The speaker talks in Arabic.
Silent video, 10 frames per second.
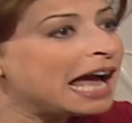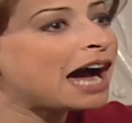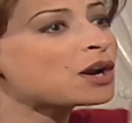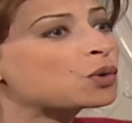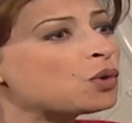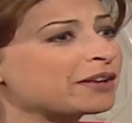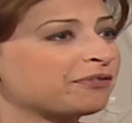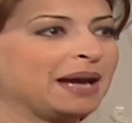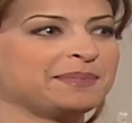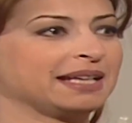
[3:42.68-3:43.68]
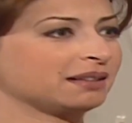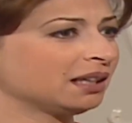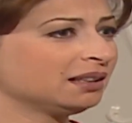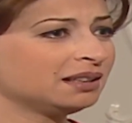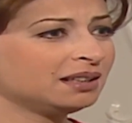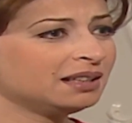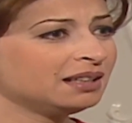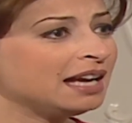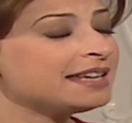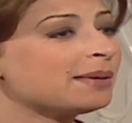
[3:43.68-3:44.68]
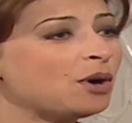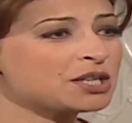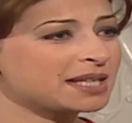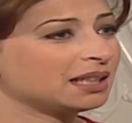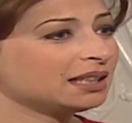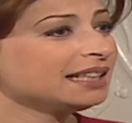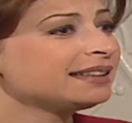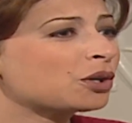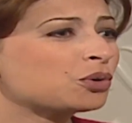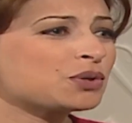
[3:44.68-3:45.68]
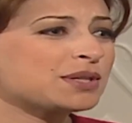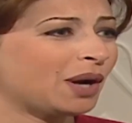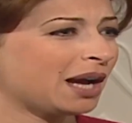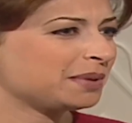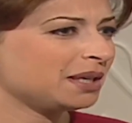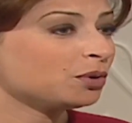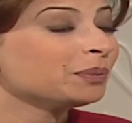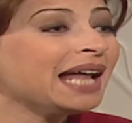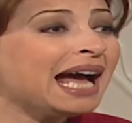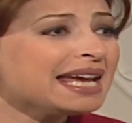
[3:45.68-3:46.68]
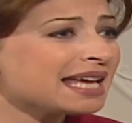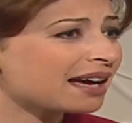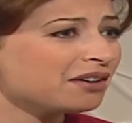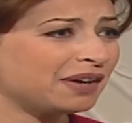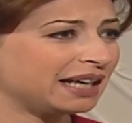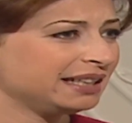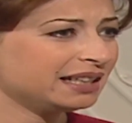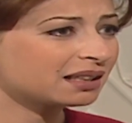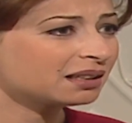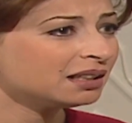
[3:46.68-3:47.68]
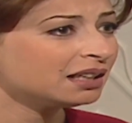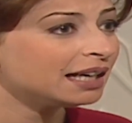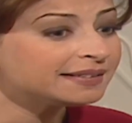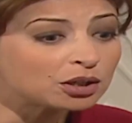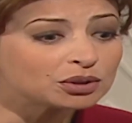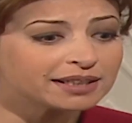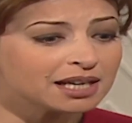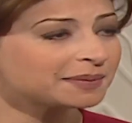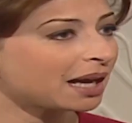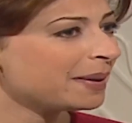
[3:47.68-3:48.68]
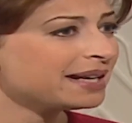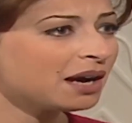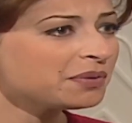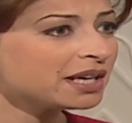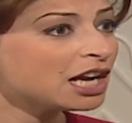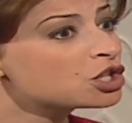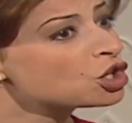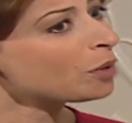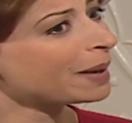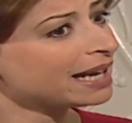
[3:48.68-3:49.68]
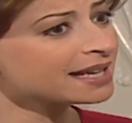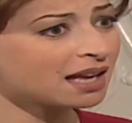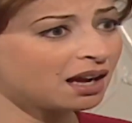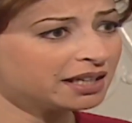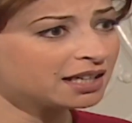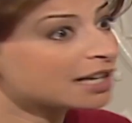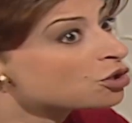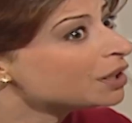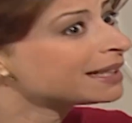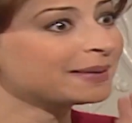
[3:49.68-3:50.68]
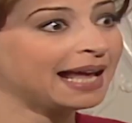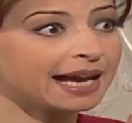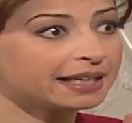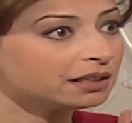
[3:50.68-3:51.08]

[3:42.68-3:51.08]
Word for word: أرجوك افهمني أنت يا محسن أنت جوزي وحبيبي ومن حقي أخاف عليك أنت كنت نايم تعبان قوي صعب عليا صحيك أظن ده من حقي